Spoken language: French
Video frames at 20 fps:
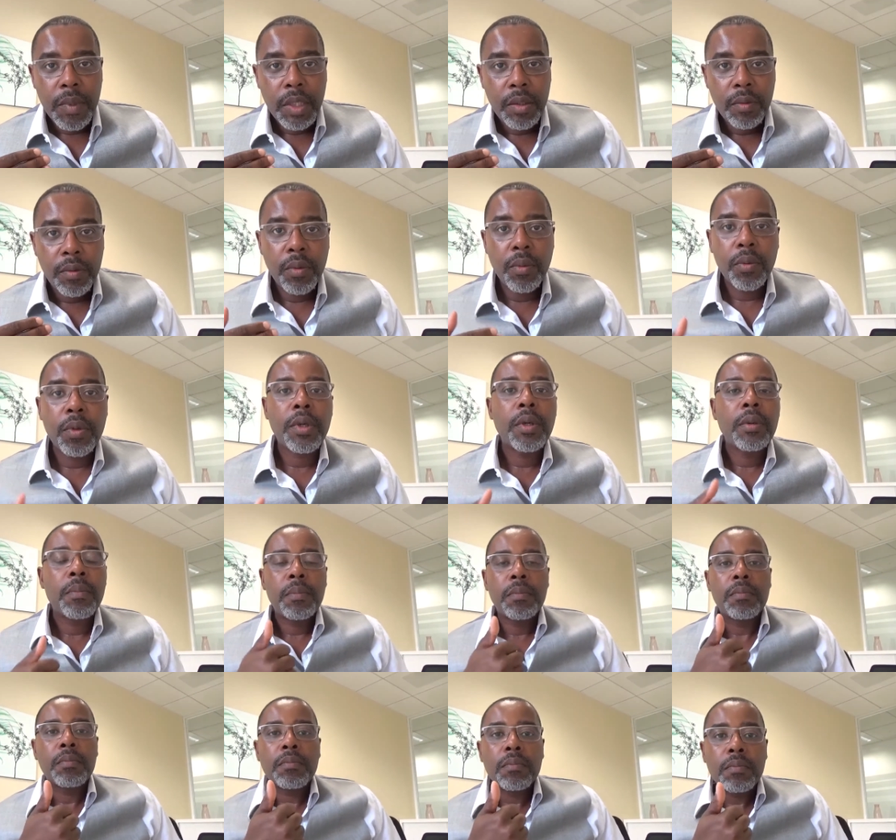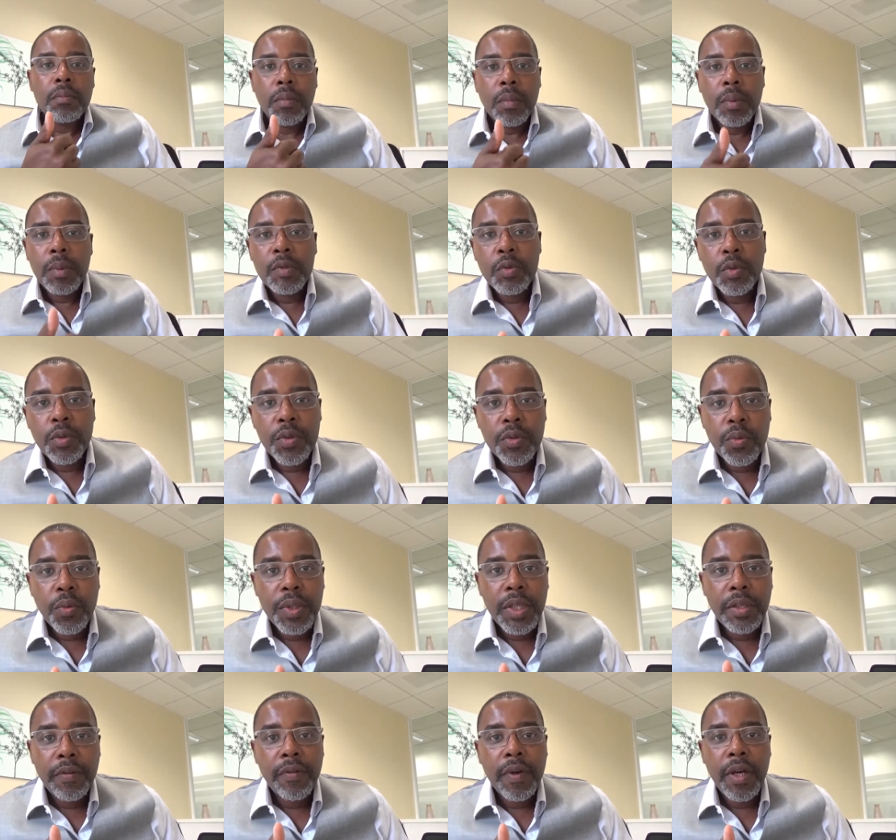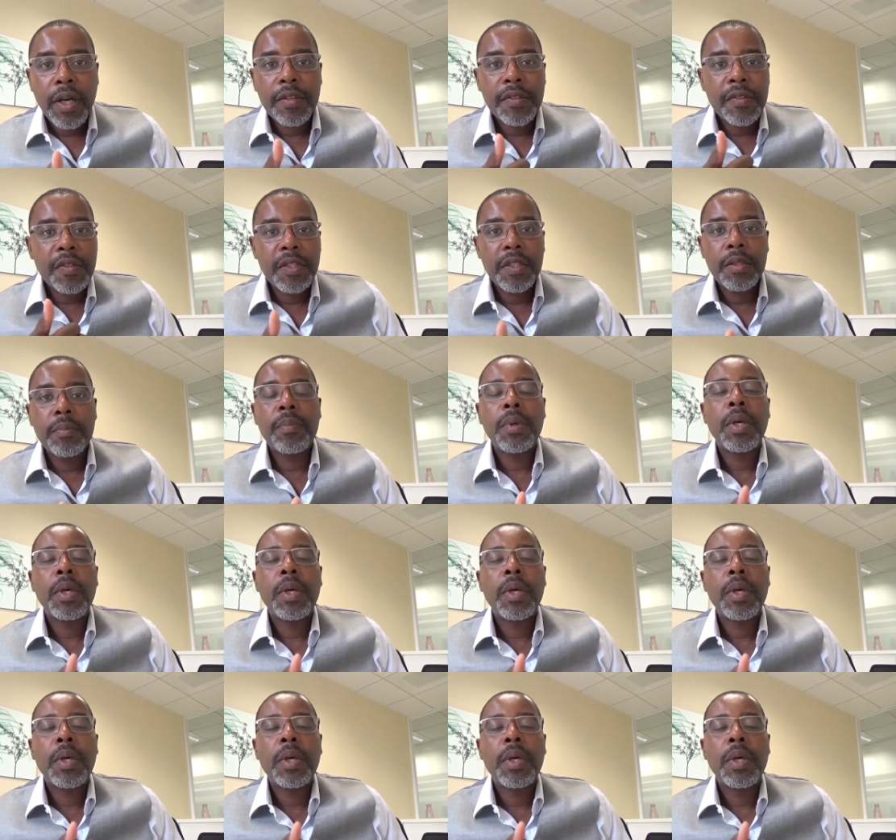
Donc, ce sont des phrases type